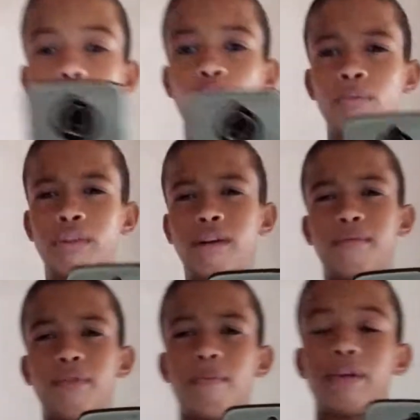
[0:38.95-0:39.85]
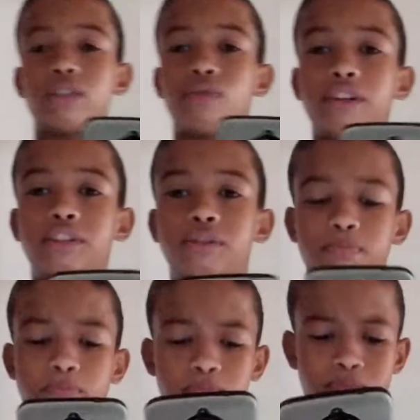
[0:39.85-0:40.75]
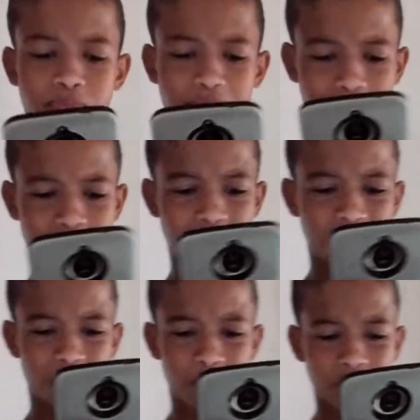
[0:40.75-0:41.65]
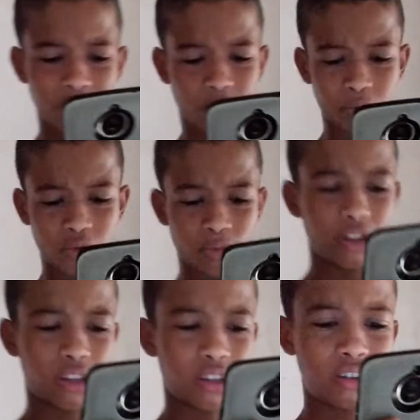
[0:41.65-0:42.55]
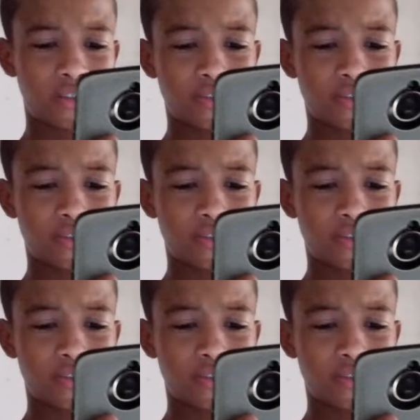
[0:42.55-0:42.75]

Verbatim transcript: O da, da prisão aí? Como é, é o nome, galera?